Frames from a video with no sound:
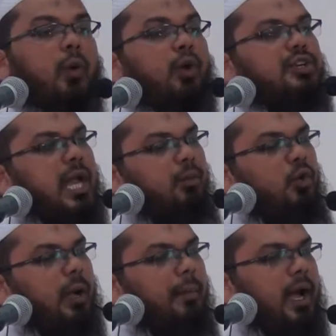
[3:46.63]
ஒரு
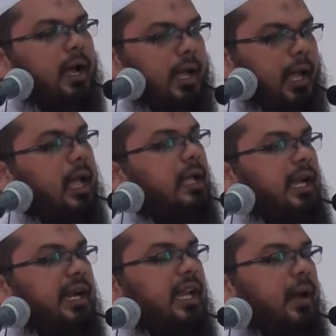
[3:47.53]
சமூகமாக
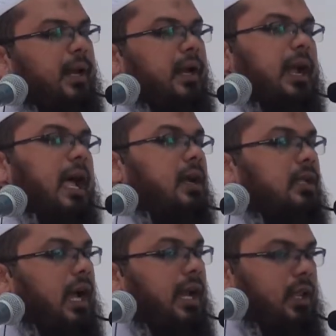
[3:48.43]
தனி
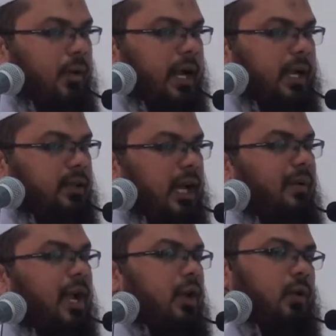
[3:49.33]
நபர்களாகத்தான் இந்த உலகத்திலே
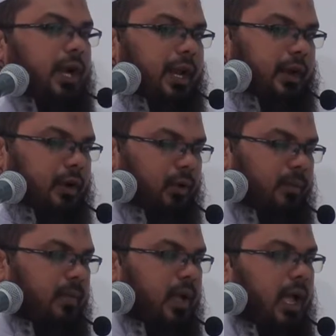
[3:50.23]
வாழ்ந்து
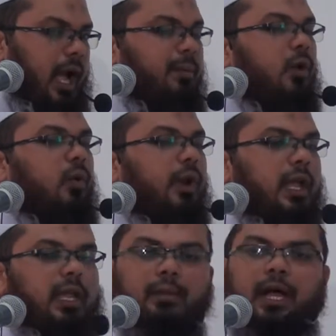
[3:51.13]
கொண்டிருக்கிறோம்
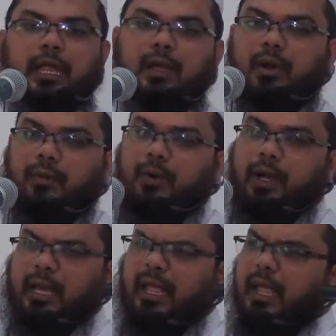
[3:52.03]
அன்புக்குரிய ஈமானிய
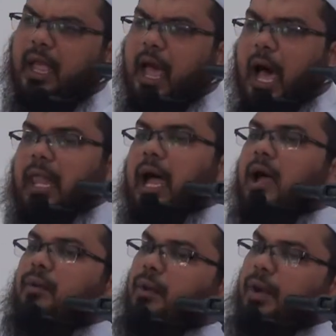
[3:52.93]
உறவுகளே
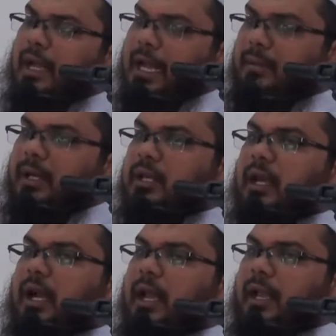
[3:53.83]
அல்லாஹுவினுடைய
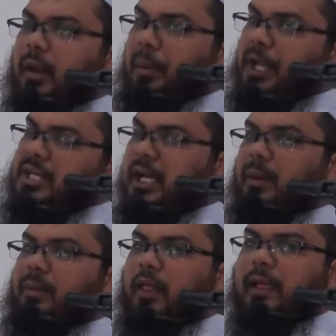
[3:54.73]
ஞாபத்துக்கள் என்று
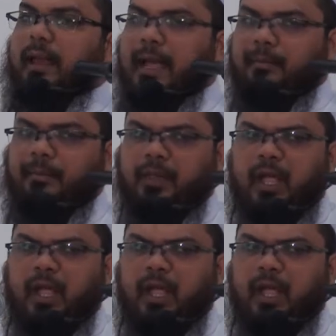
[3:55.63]
பேசுகிற பொழுதெல்லாம்